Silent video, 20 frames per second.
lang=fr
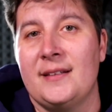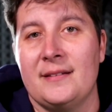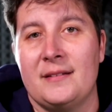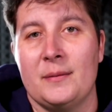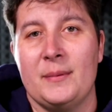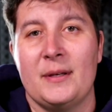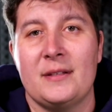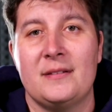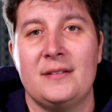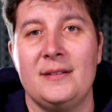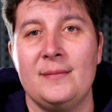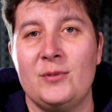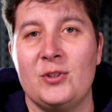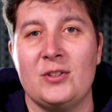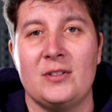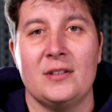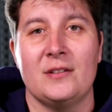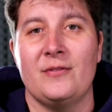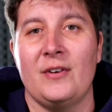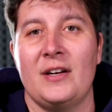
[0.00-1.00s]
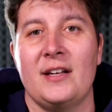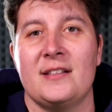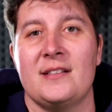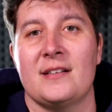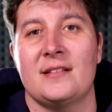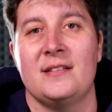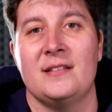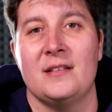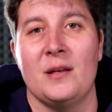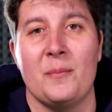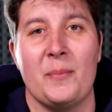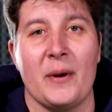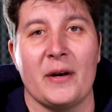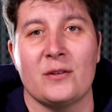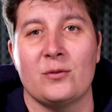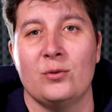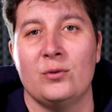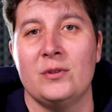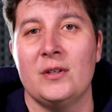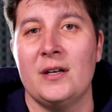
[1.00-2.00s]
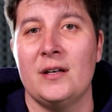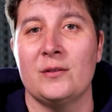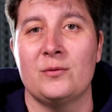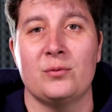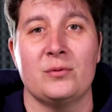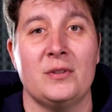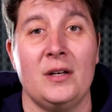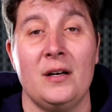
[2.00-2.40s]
qui était ma cible, j'ai essayé de faire l'exercice des personas, tout